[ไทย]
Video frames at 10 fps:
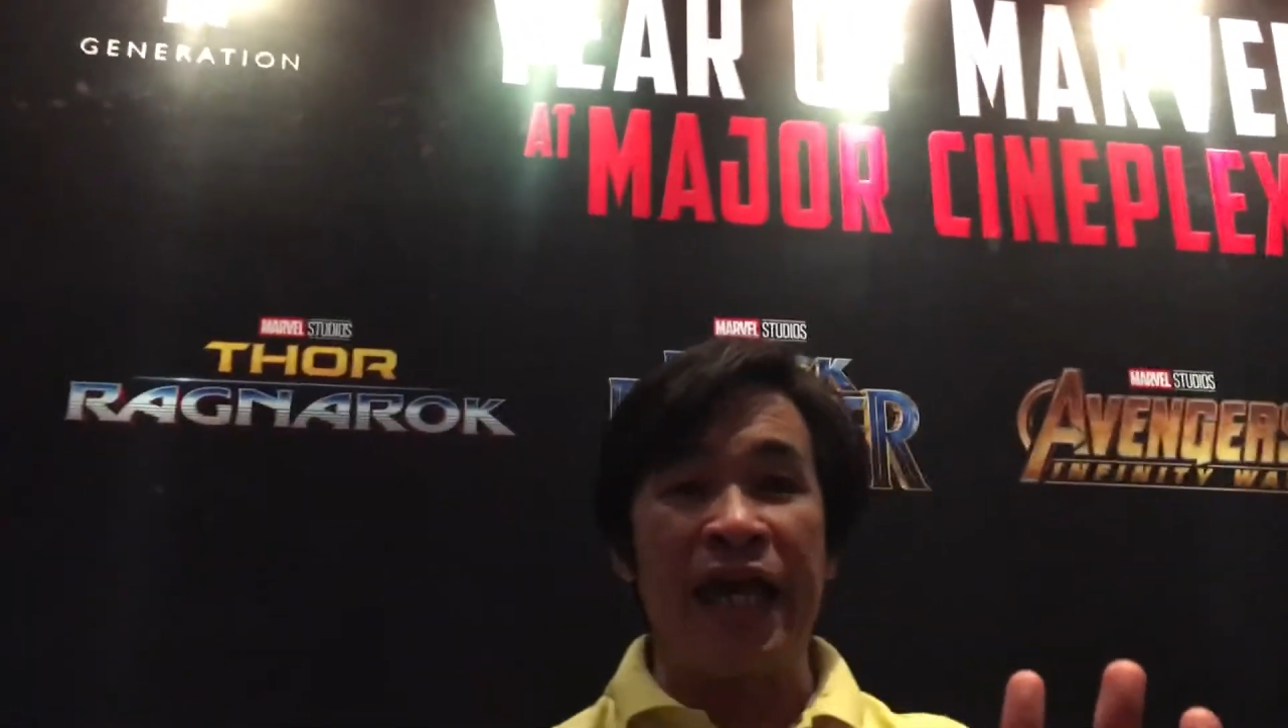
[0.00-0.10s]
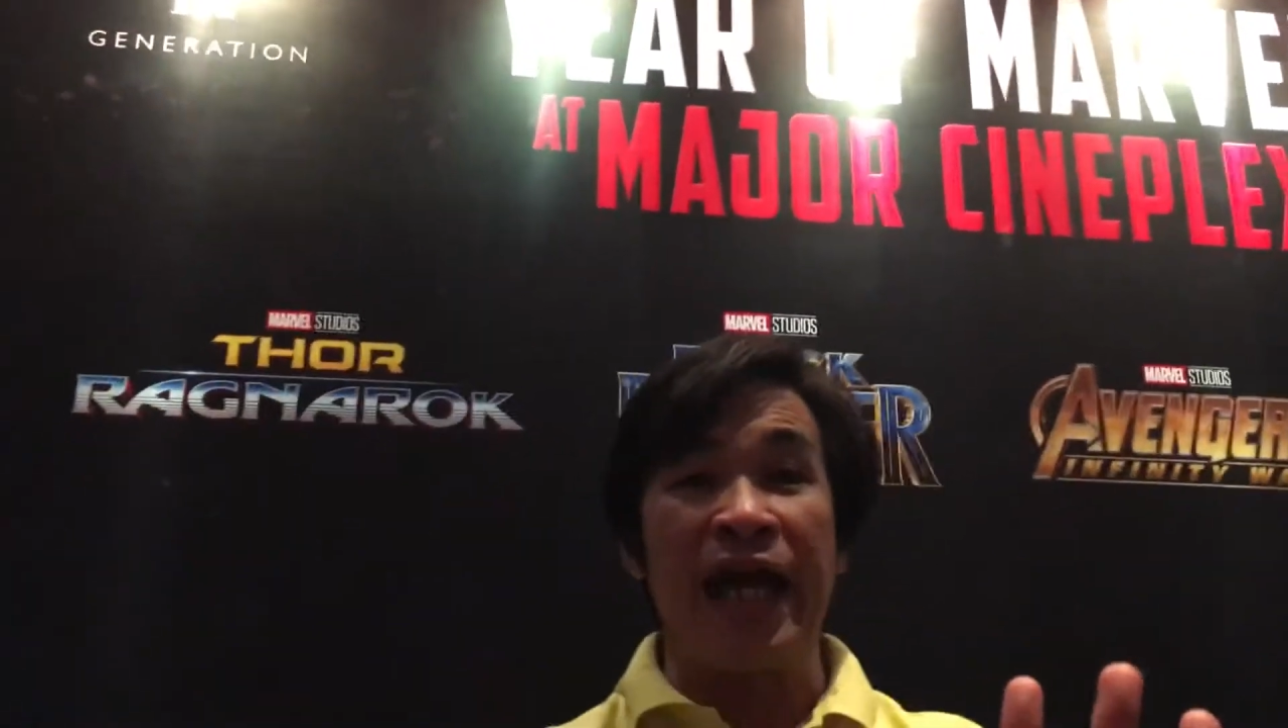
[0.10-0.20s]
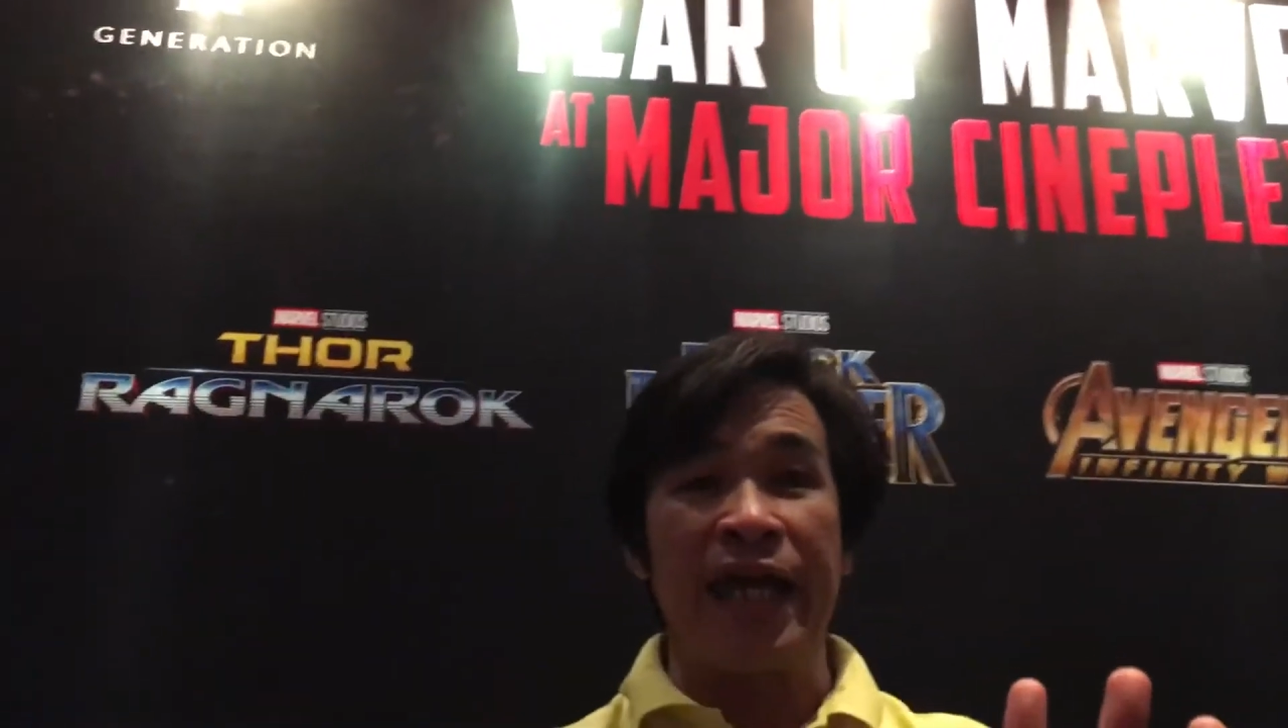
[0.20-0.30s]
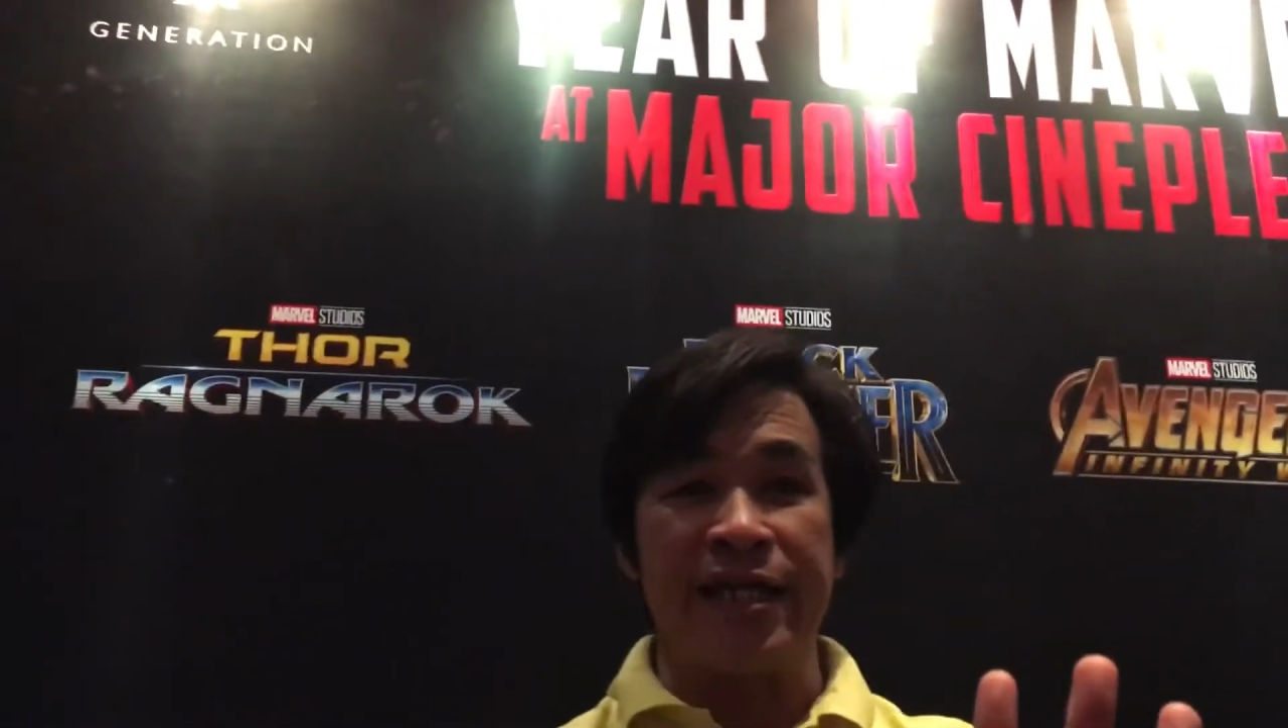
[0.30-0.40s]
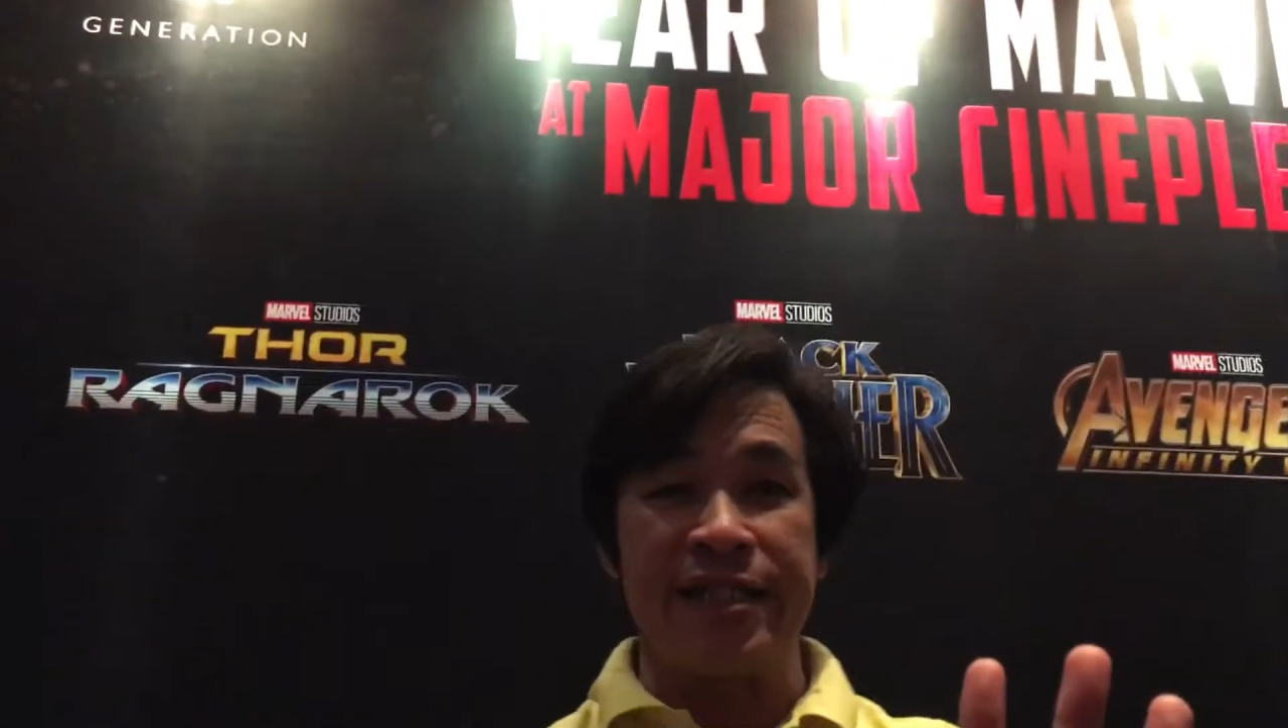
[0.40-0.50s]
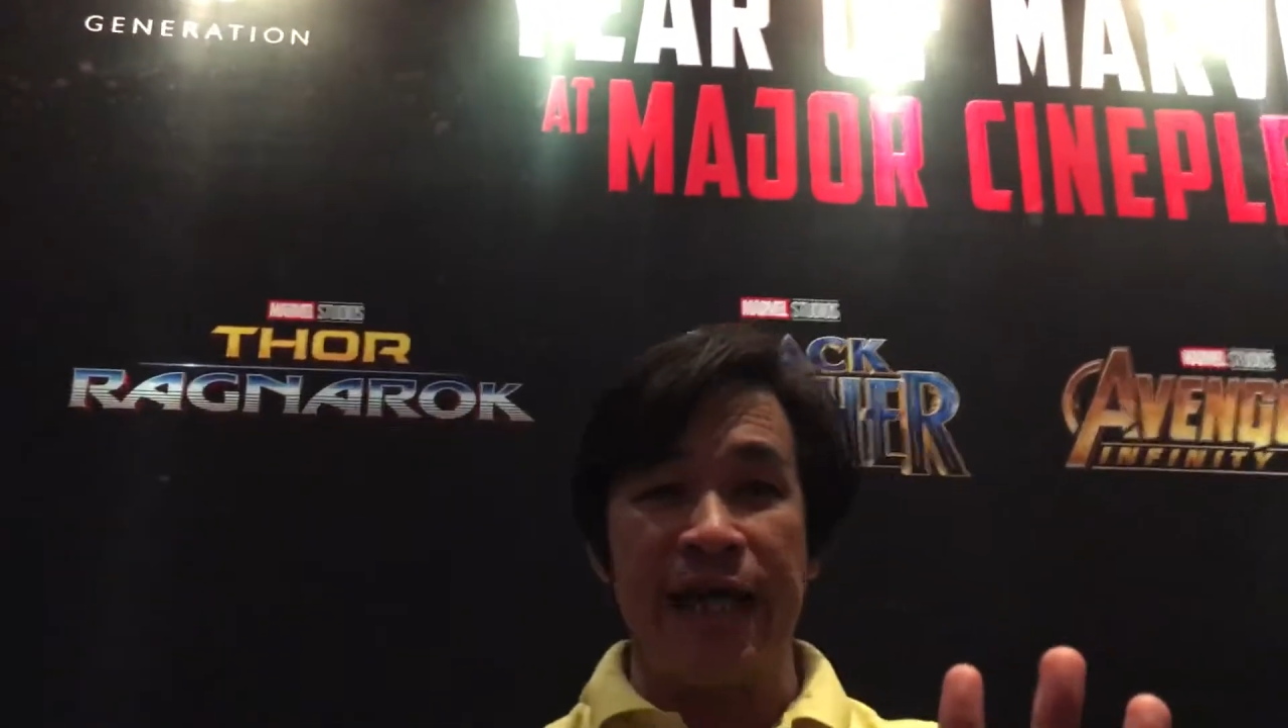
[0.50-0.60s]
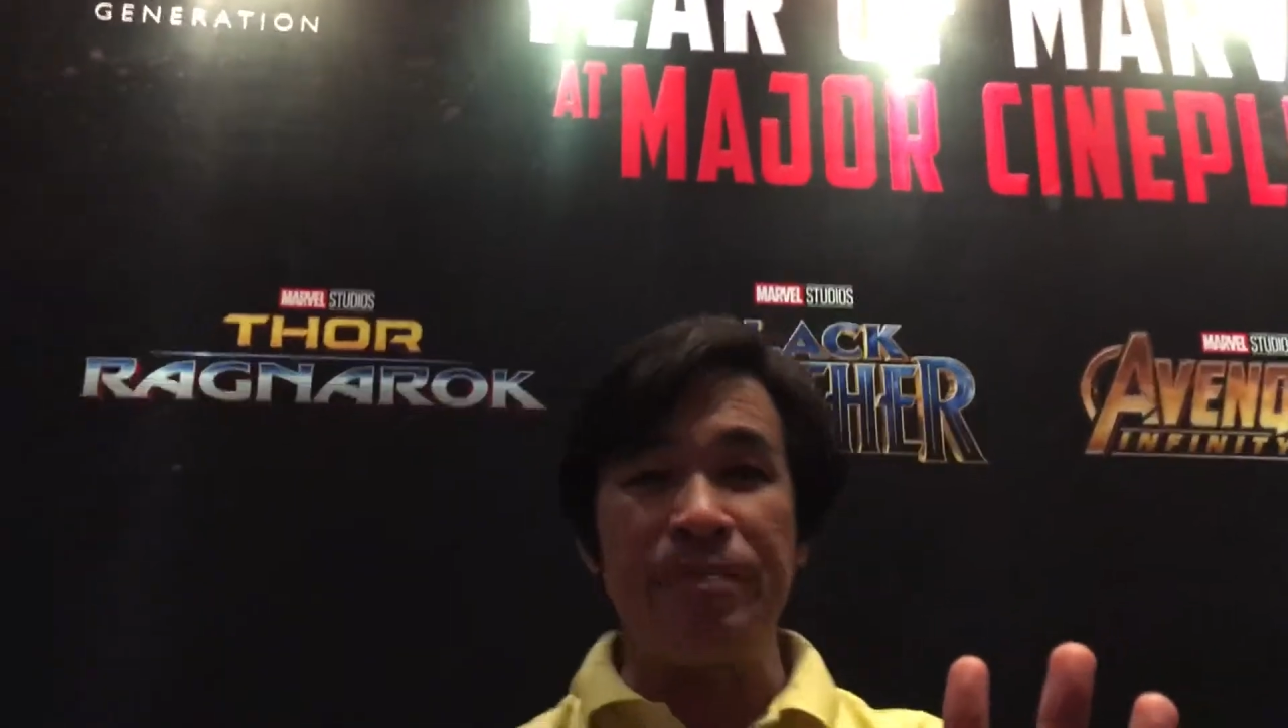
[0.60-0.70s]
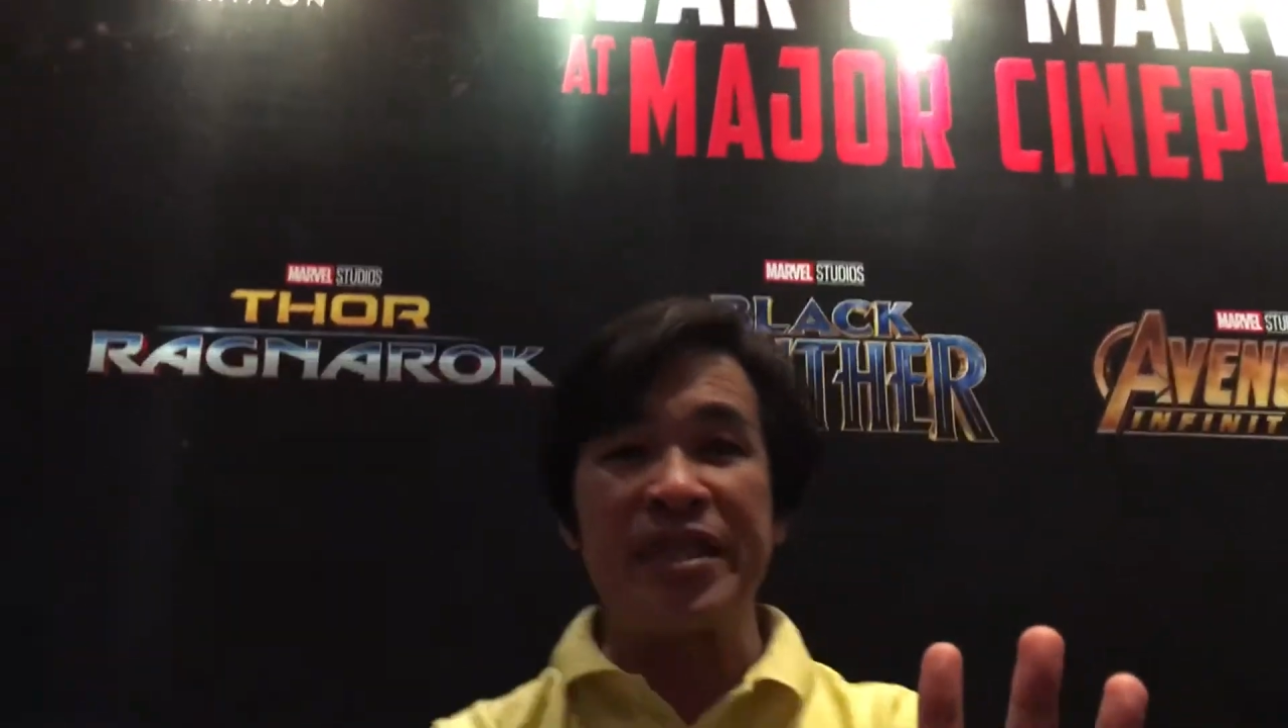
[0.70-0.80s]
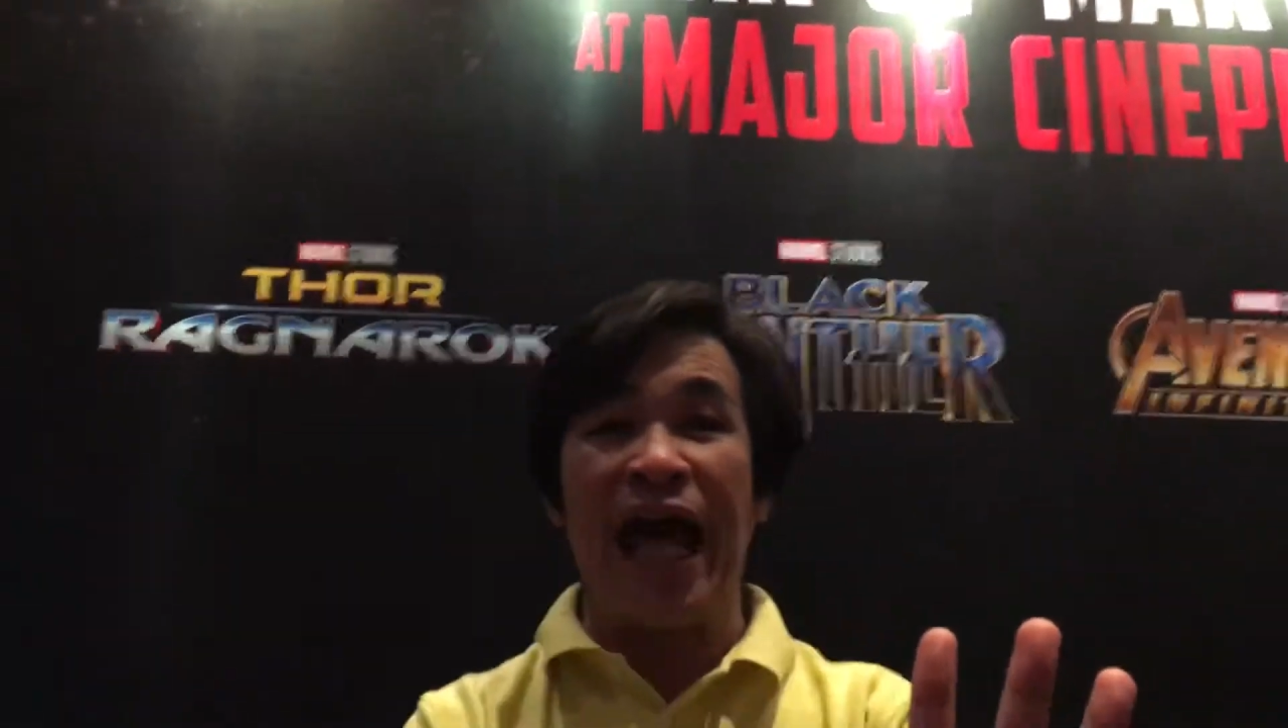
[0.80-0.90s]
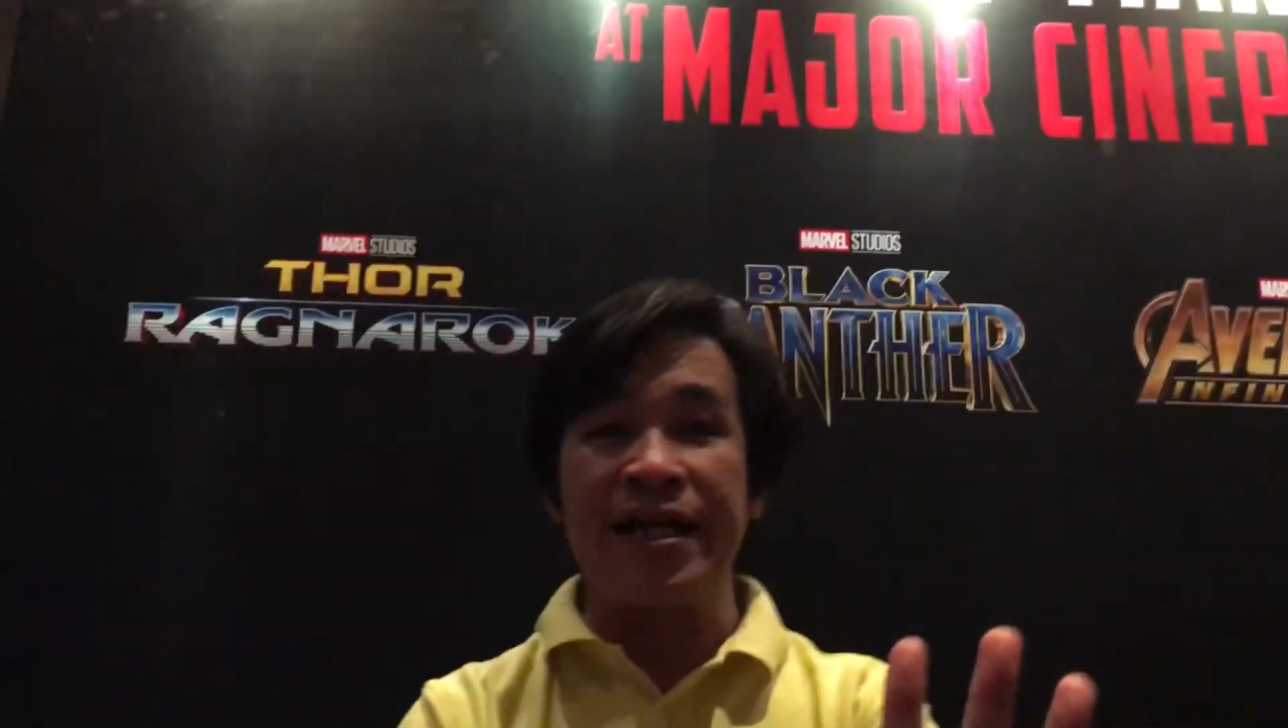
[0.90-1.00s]
นางเอกเลยนะ
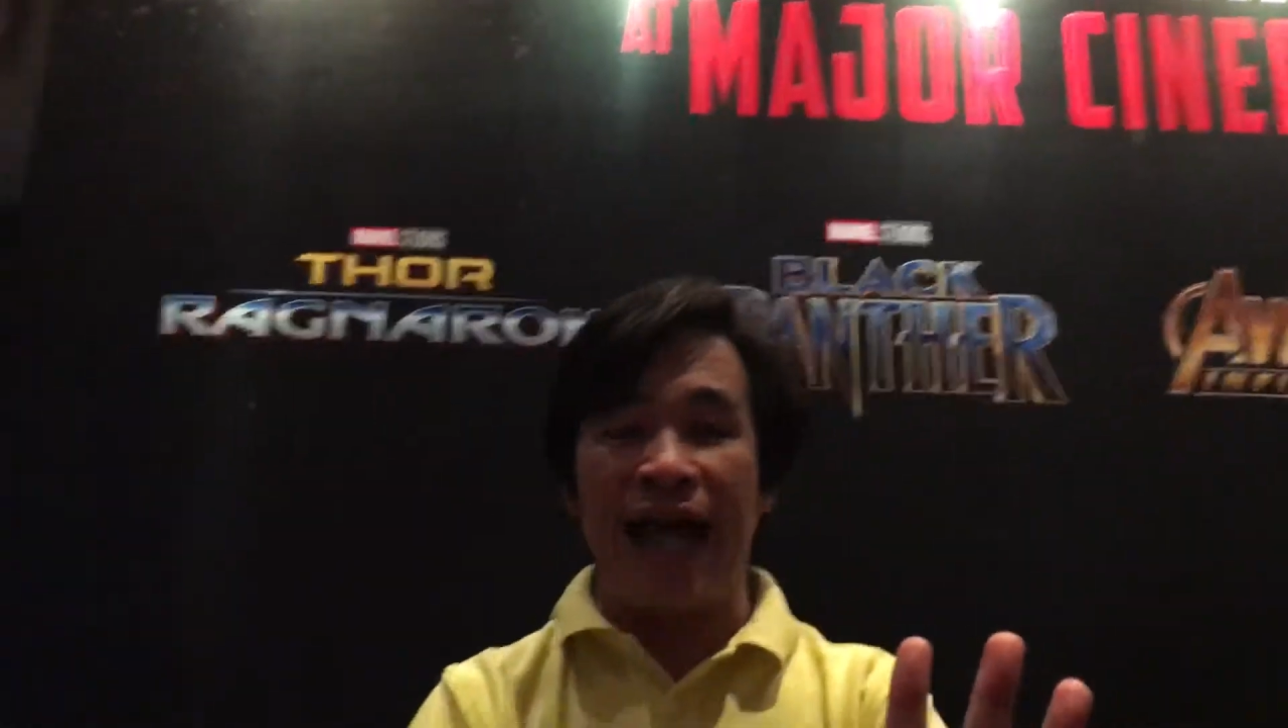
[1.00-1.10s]
เป็นนาง